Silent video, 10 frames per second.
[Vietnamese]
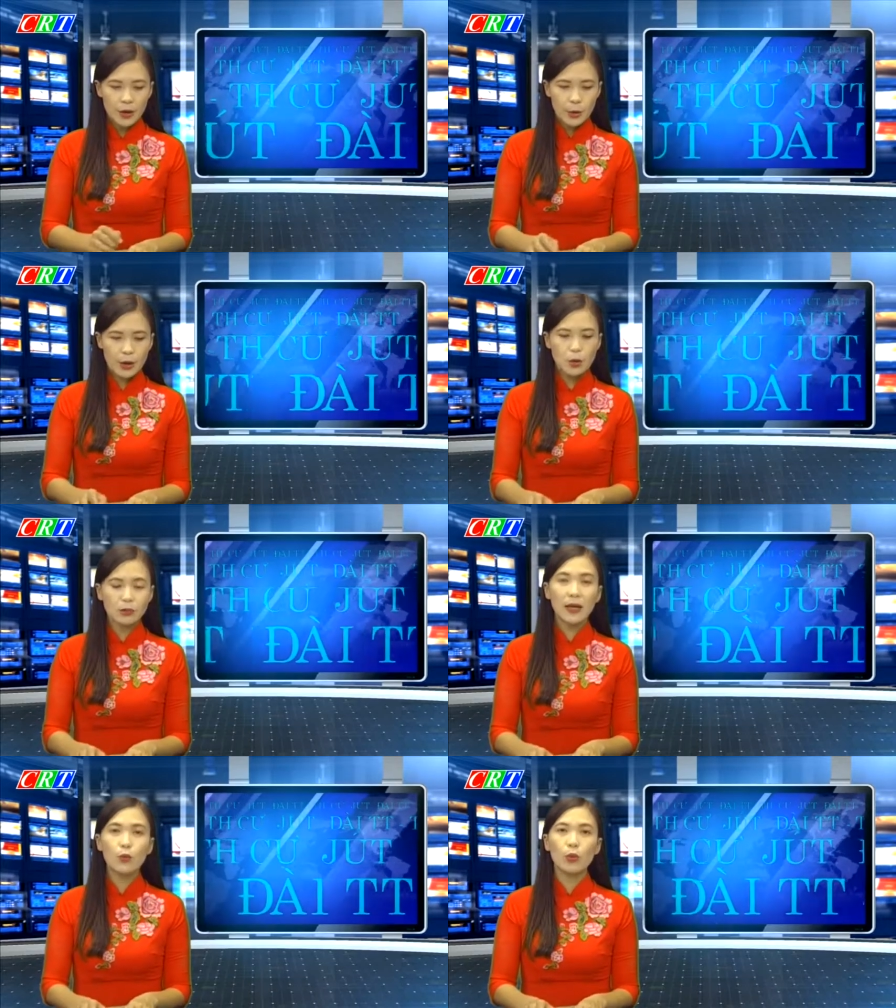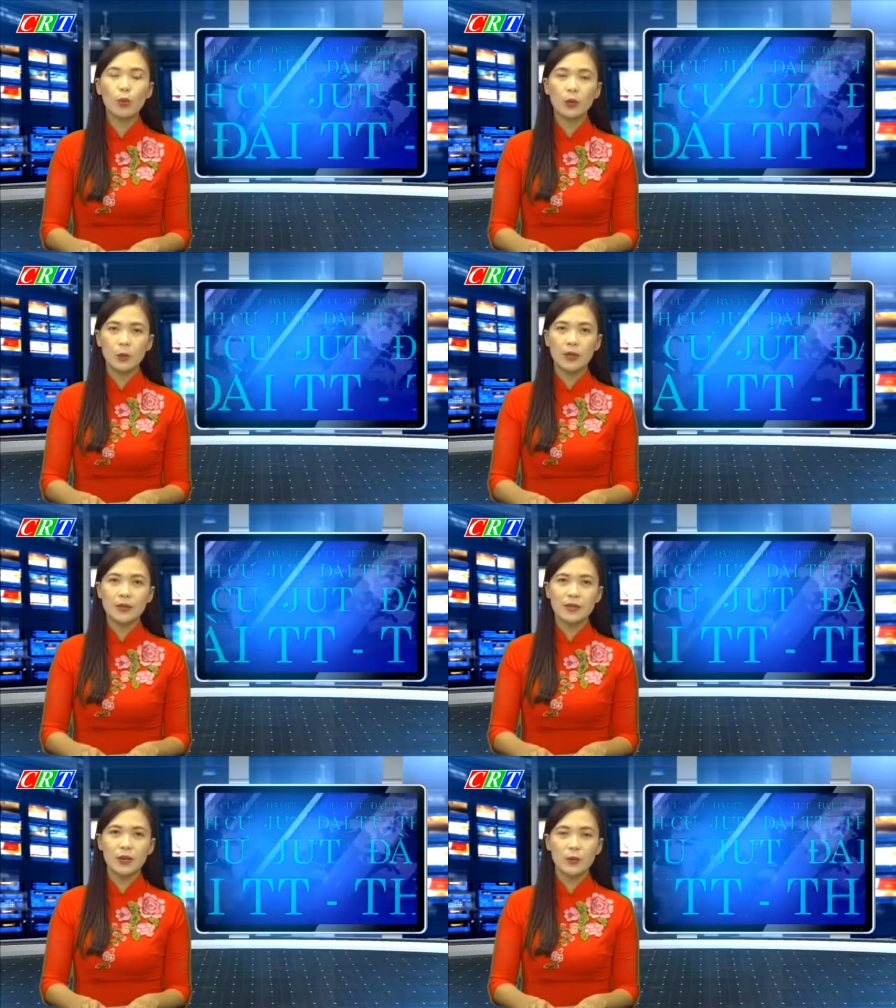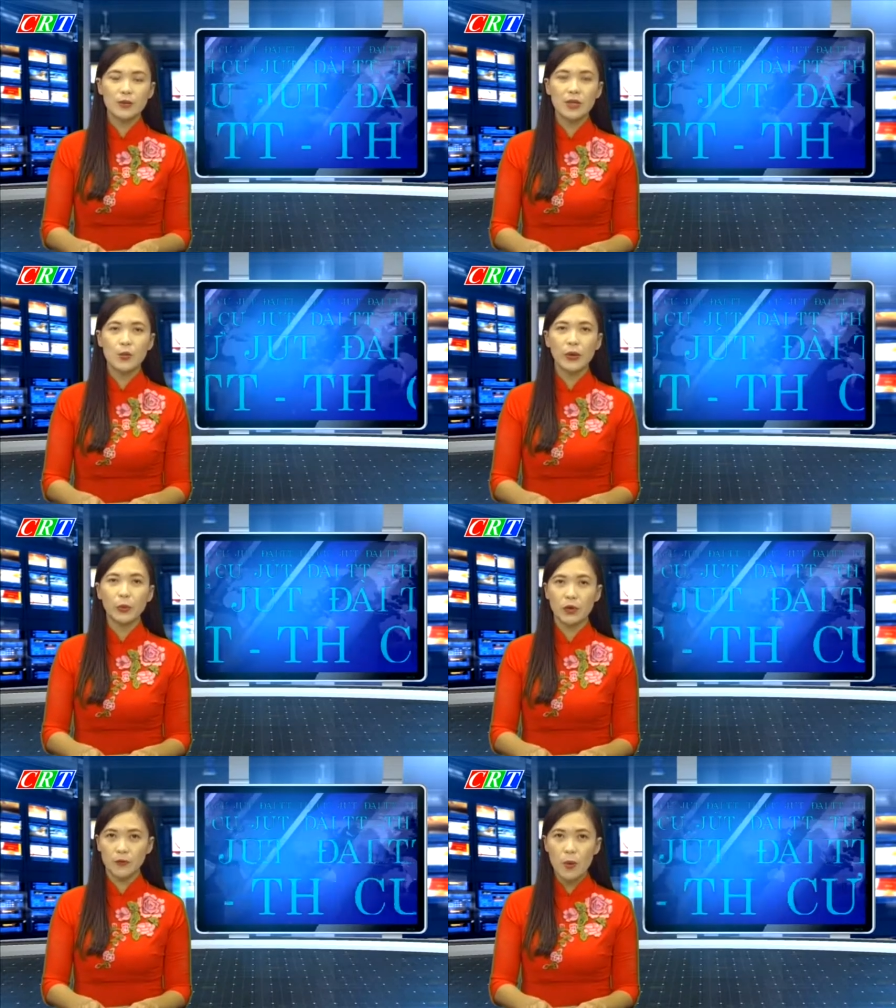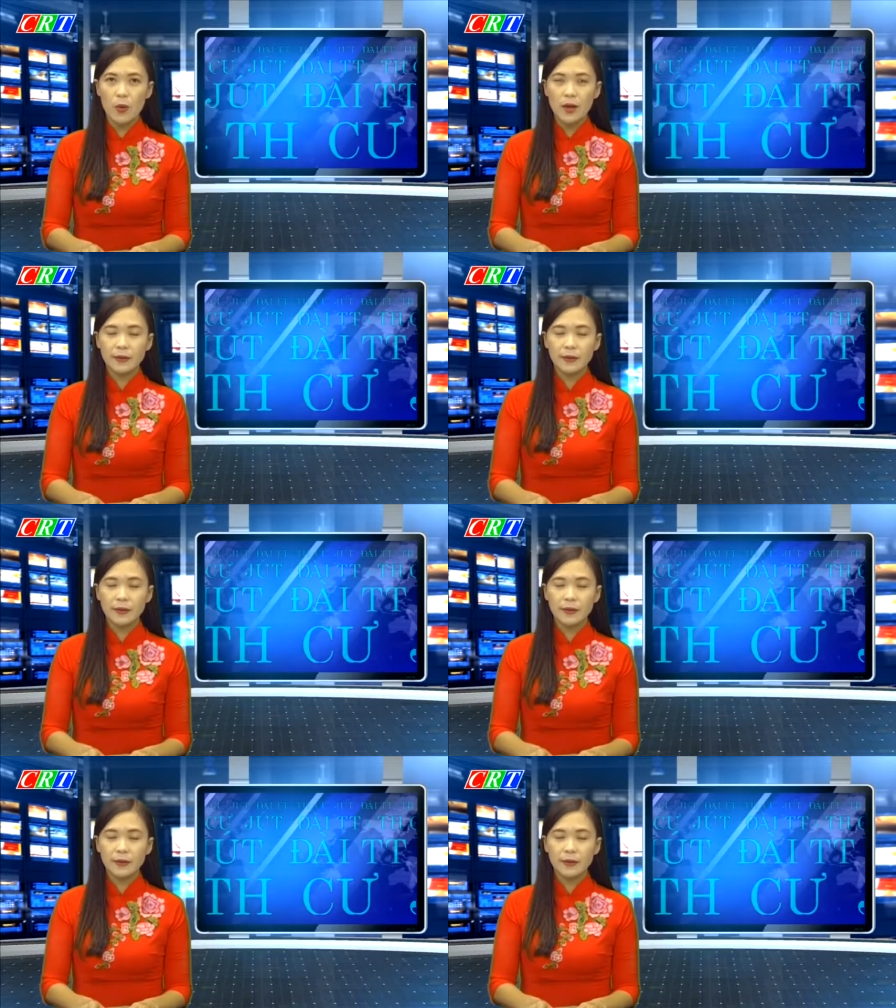đoàn công tác của huyện ủy do đồng chí Nguyễn Tuấn Phúc,